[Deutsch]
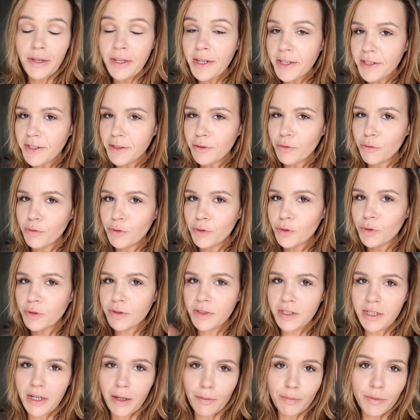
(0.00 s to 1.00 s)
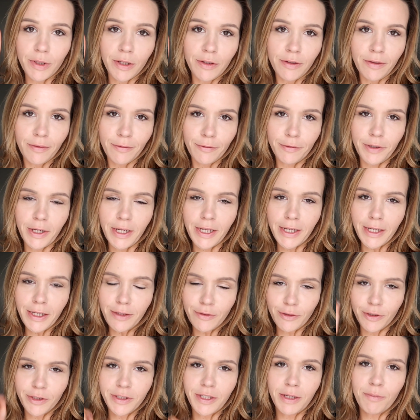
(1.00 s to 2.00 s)
Wenn ihr den noch nicht gesehen habt, dann verlinke
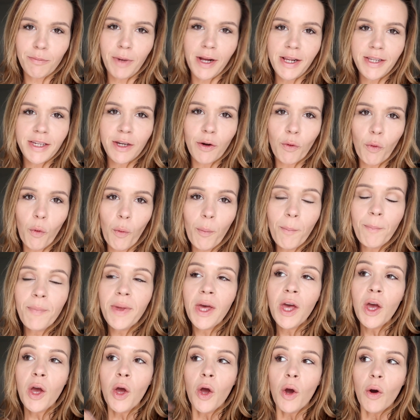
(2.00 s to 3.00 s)
ich euch den mal hier oben.